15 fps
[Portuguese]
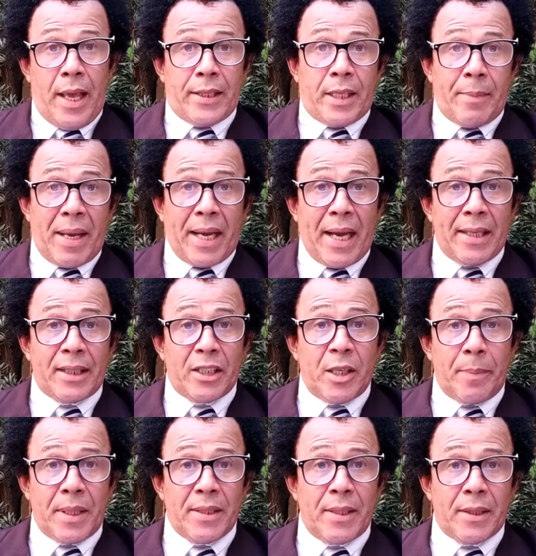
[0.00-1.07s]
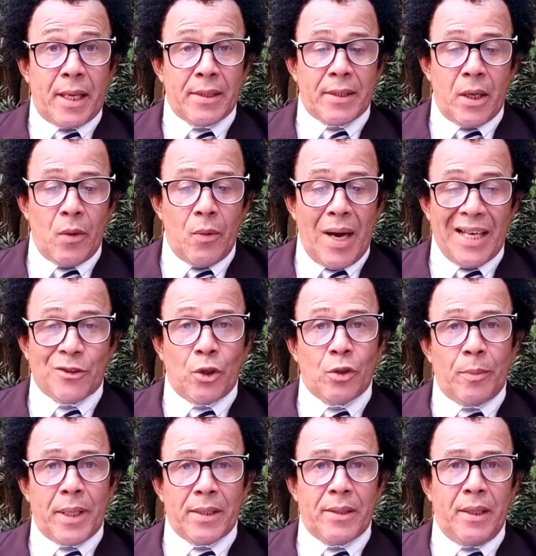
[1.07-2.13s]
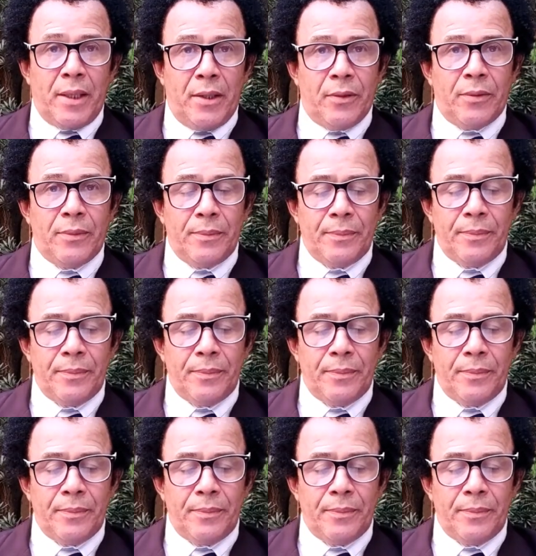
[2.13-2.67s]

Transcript: Esta é minha carta de apresentação a todo brasileiro.